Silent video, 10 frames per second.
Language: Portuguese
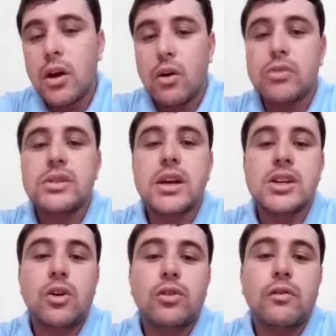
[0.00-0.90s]
Ou
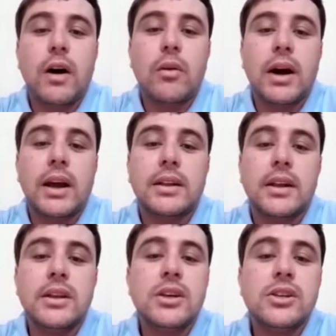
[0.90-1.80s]
seja, quando eu falo
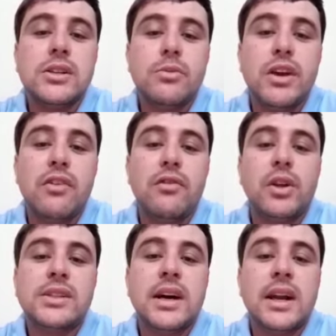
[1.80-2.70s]
características, eu me refiro
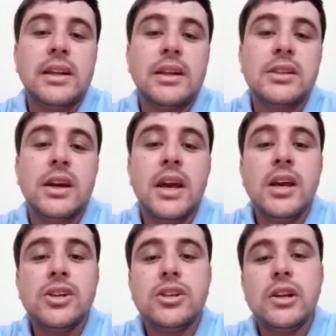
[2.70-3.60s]
às características
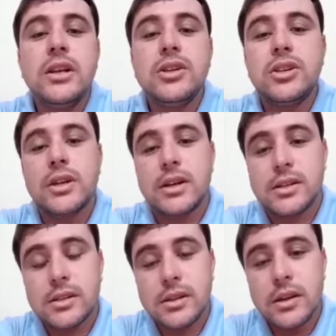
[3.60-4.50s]

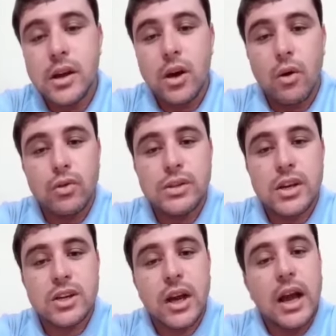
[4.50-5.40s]
estilísticas. Ou
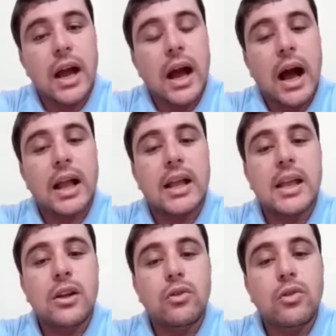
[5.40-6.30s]
seja,
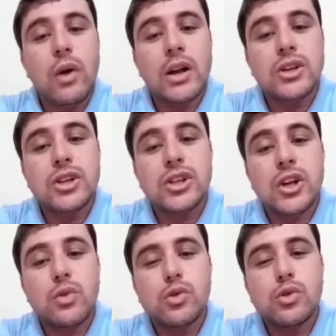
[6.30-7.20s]
aquilo que o
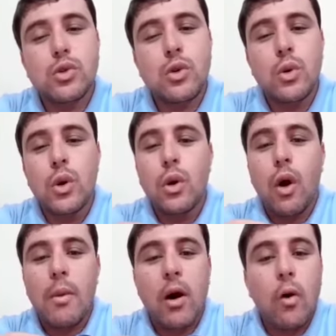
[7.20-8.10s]
artista usou,
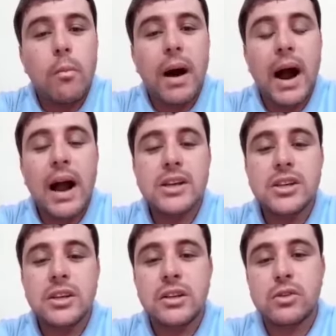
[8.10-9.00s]
como a
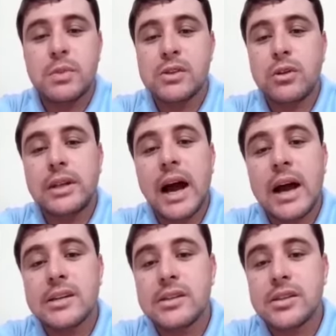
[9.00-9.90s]
roupagem dos
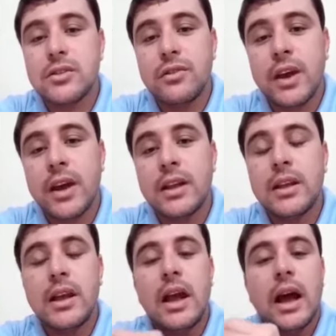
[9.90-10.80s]
personagens, se tiverem,
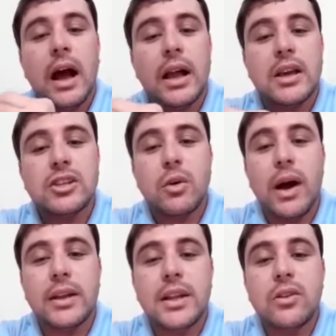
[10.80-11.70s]
a questão
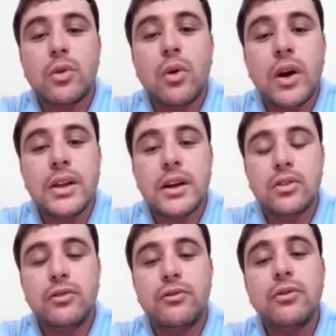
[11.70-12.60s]
arquitetônica
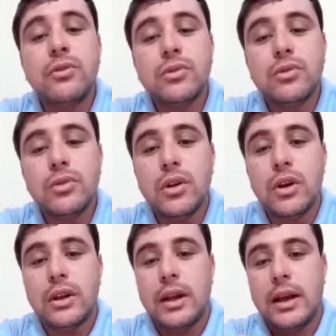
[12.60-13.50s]
no fundo,
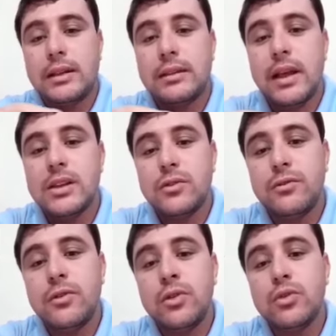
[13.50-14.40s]
o que, que tem de
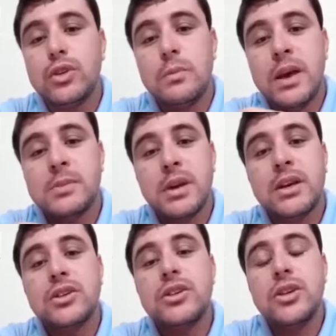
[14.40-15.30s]
fundo, de
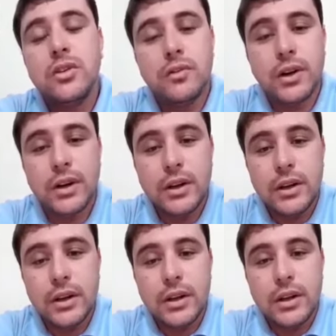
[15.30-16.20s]
perspectiva,
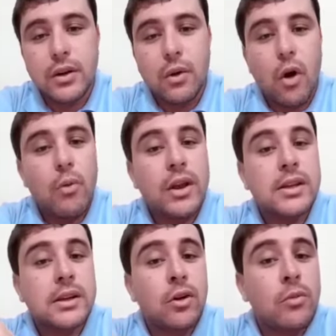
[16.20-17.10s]
como,
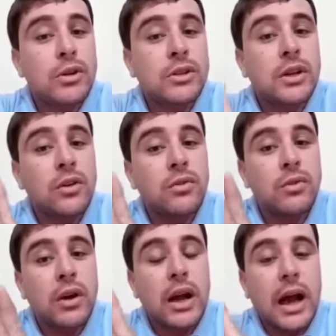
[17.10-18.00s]
que, como
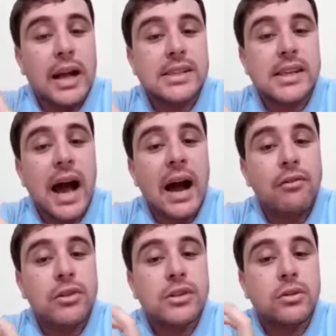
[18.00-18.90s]
estão as
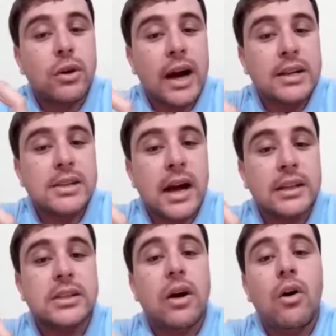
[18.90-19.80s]
árvores são
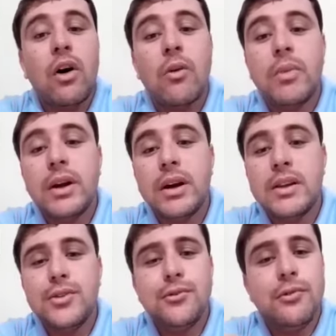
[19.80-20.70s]
localizadas na obra,
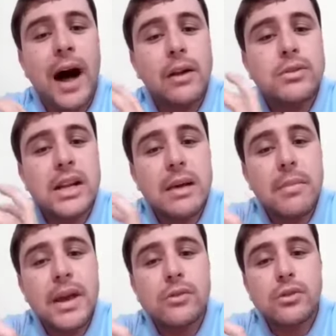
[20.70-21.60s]
vários
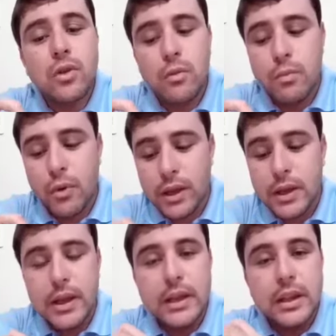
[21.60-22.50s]
elementos se compõem.
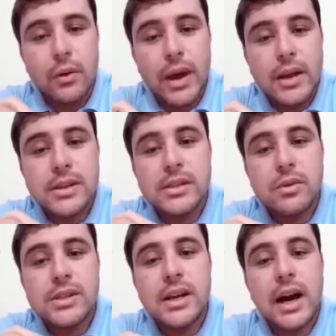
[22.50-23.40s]
Então, essas são
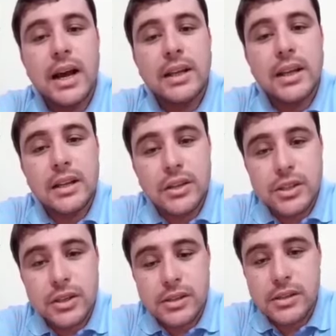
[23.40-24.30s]
as
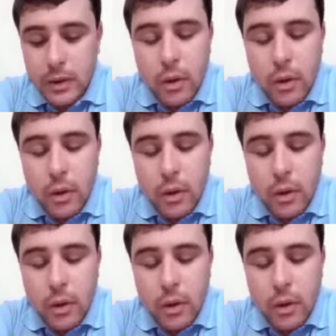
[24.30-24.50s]
características.